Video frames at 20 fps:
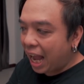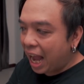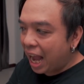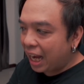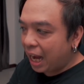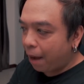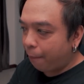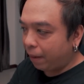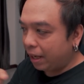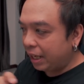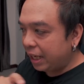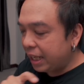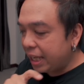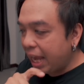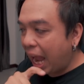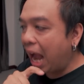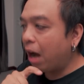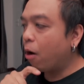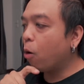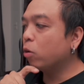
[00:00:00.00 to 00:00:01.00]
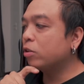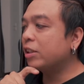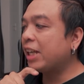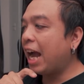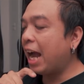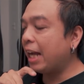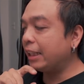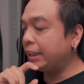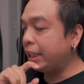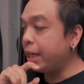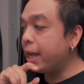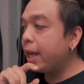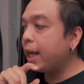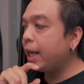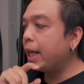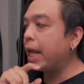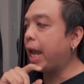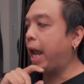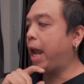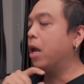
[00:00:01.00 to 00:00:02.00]
อากับกิริยาของชางชี
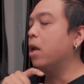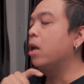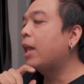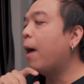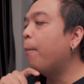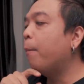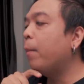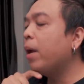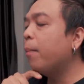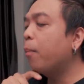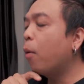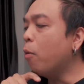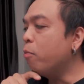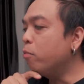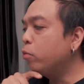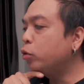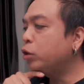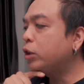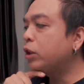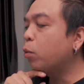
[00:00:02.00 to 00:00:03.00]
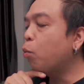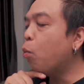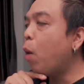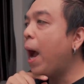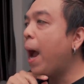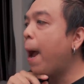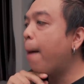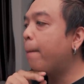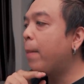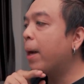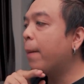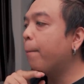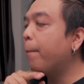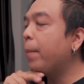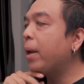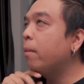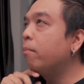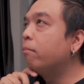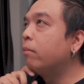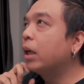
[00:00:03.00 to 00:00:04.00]
เนี่ยทำให้ผมรู้สึกว่ามัน
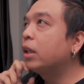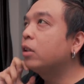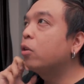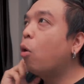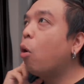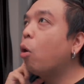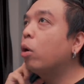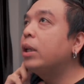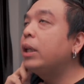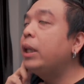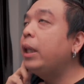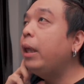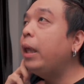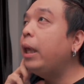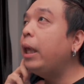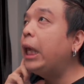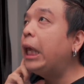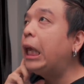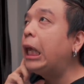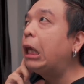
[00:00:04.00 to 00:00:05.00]
เป็นเหมือนคนที่